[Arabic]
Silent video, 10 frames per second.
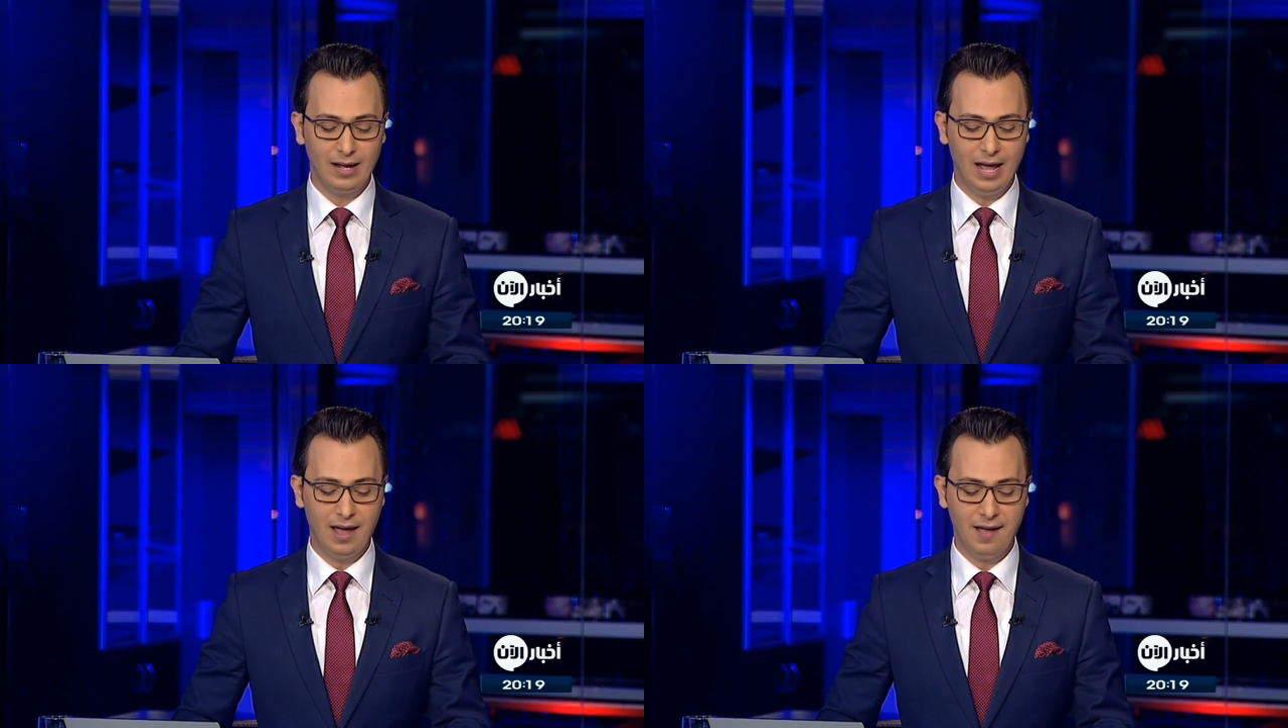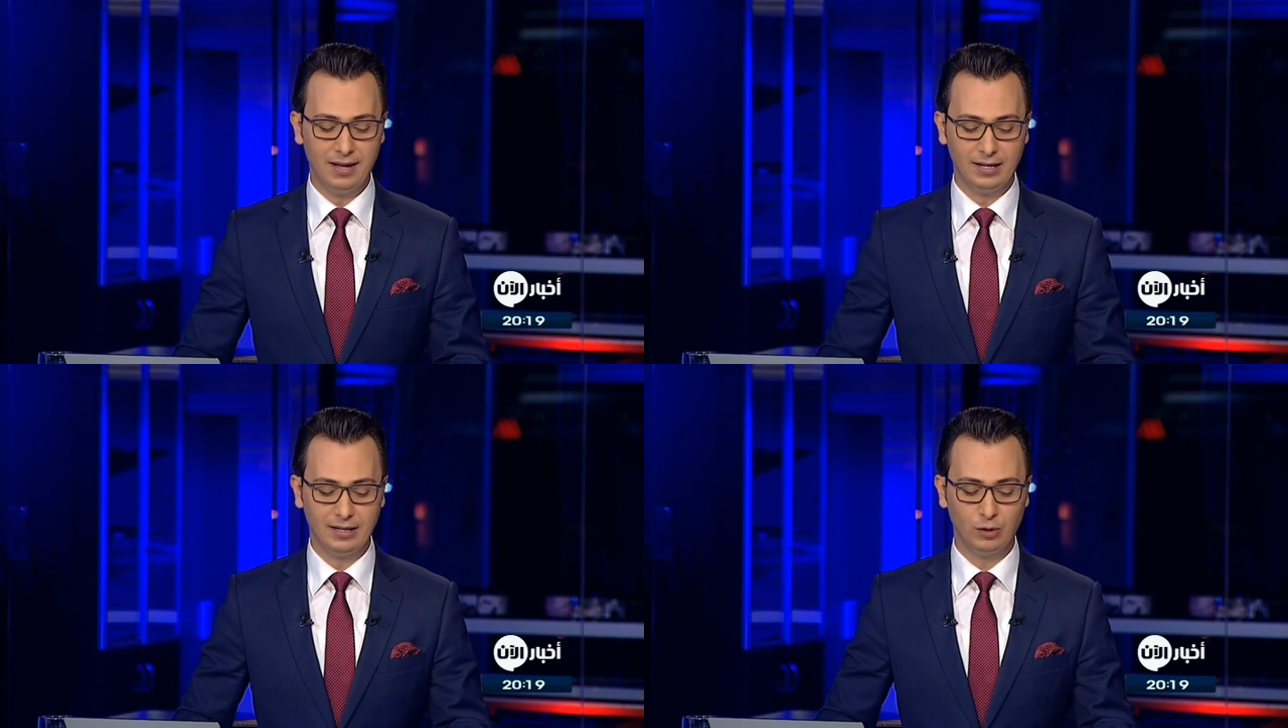
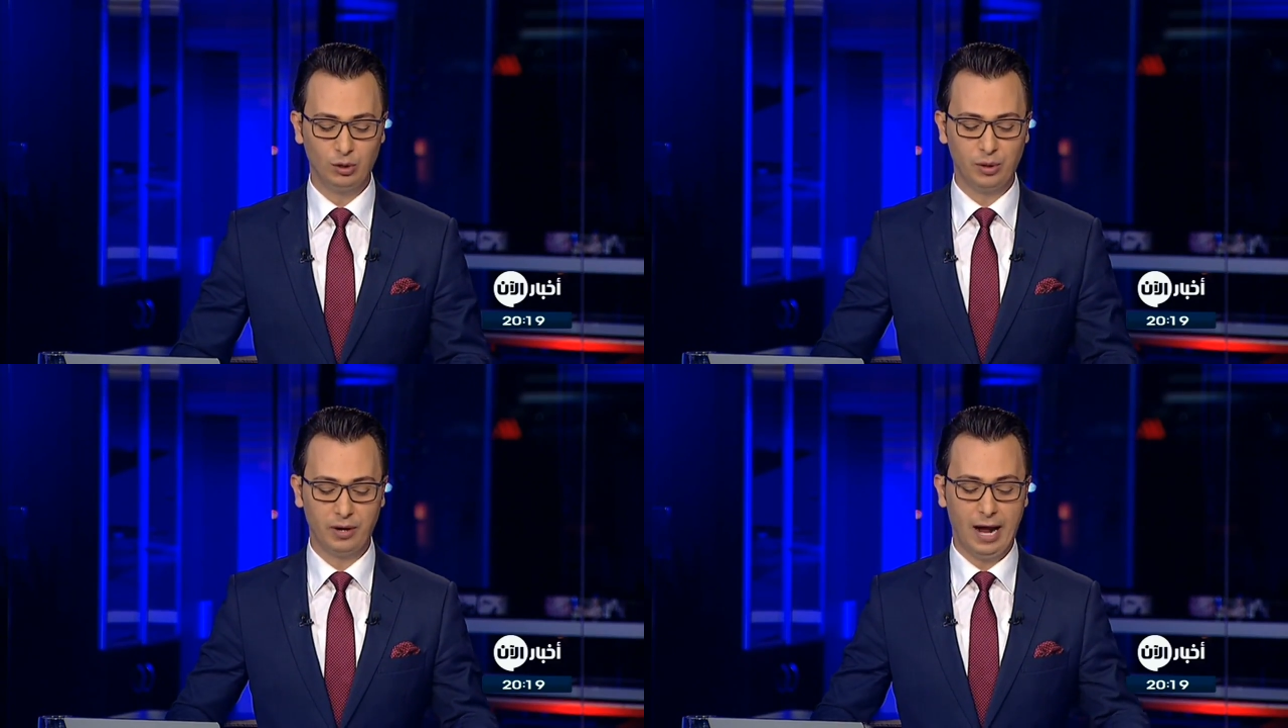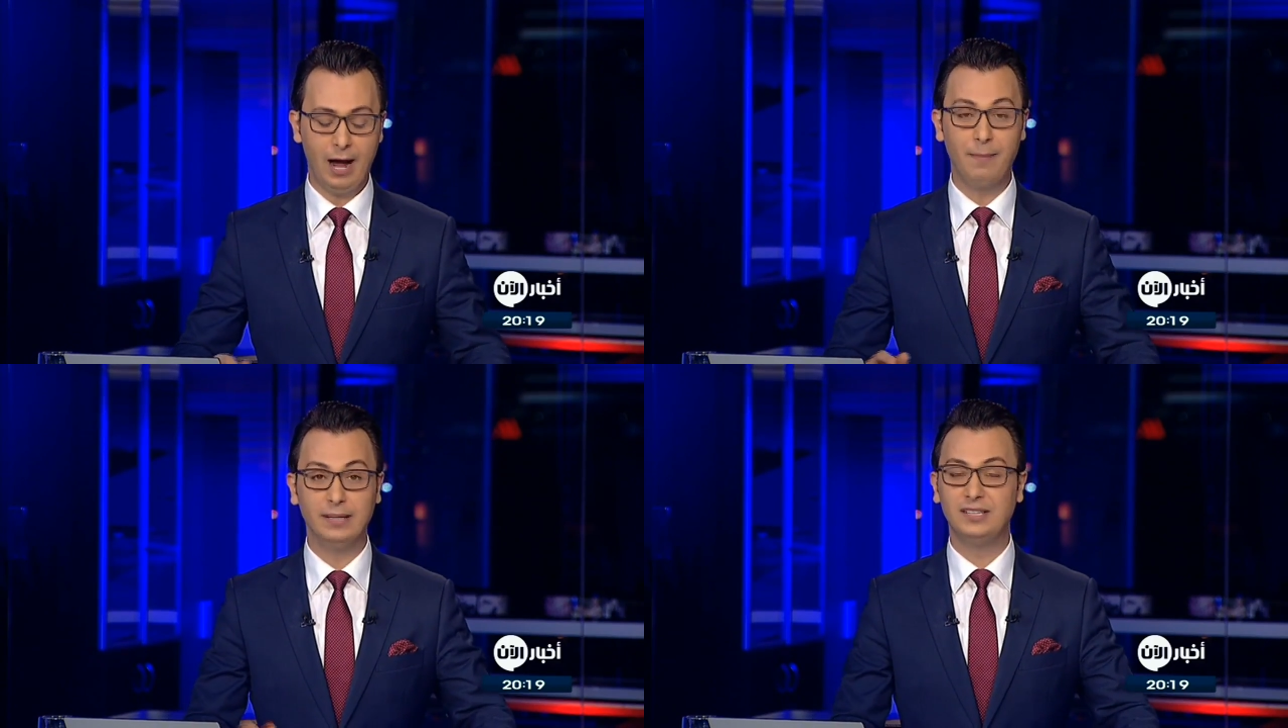آه، دكتور
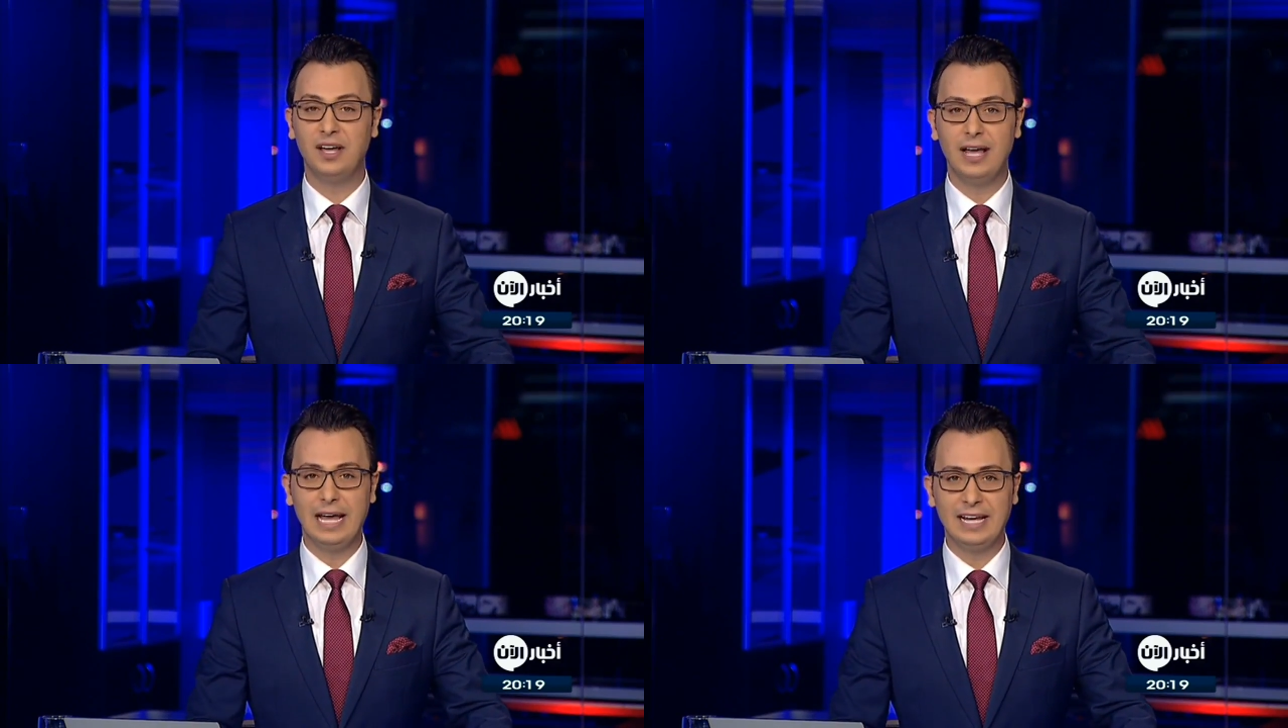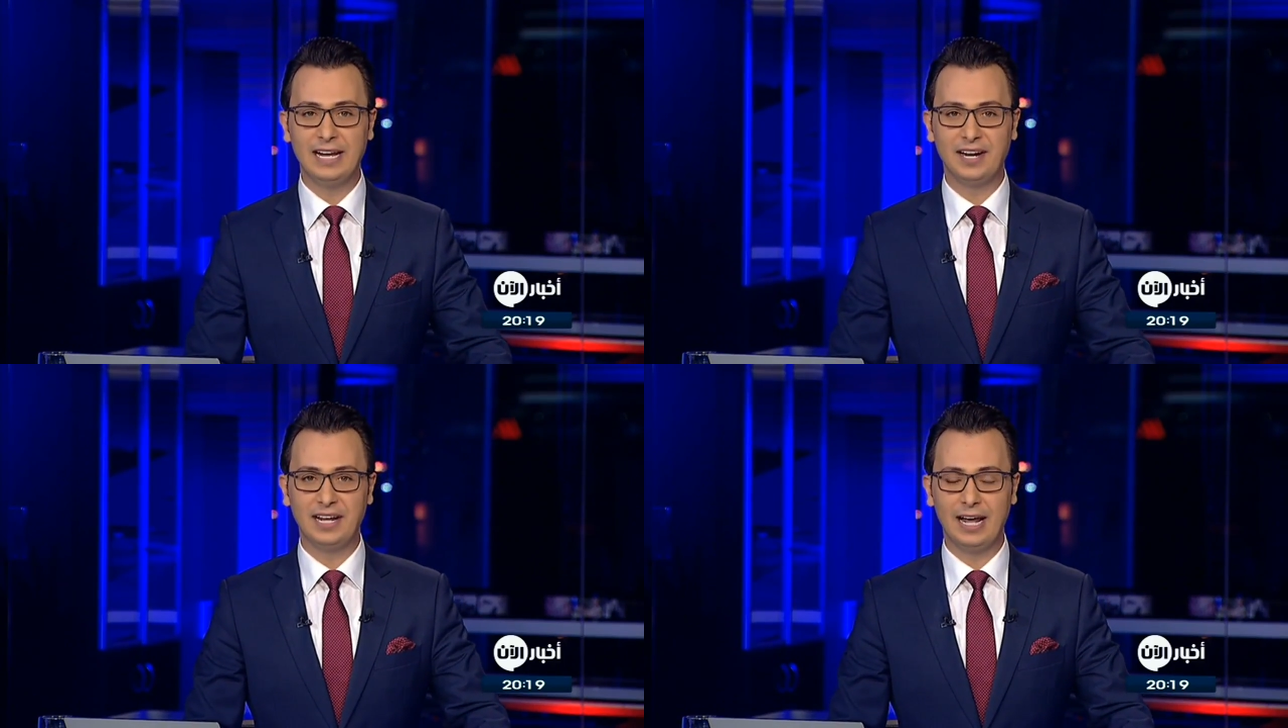أحمد
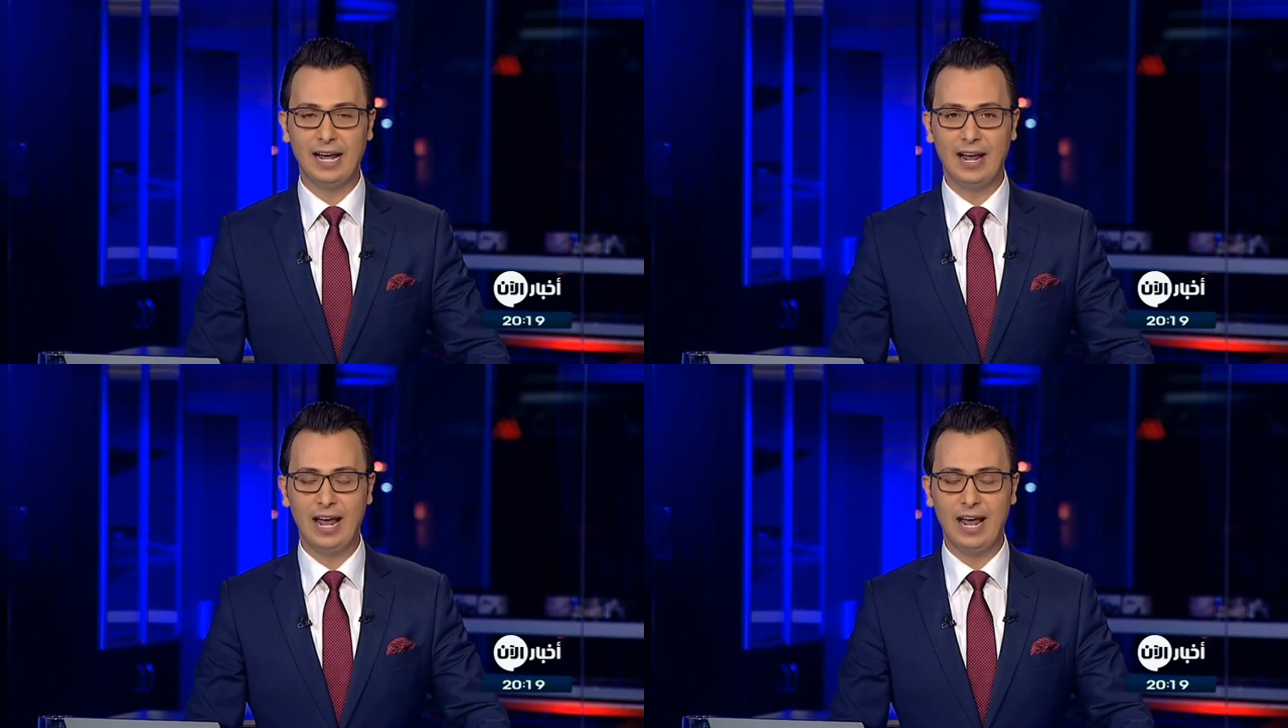يعني آه،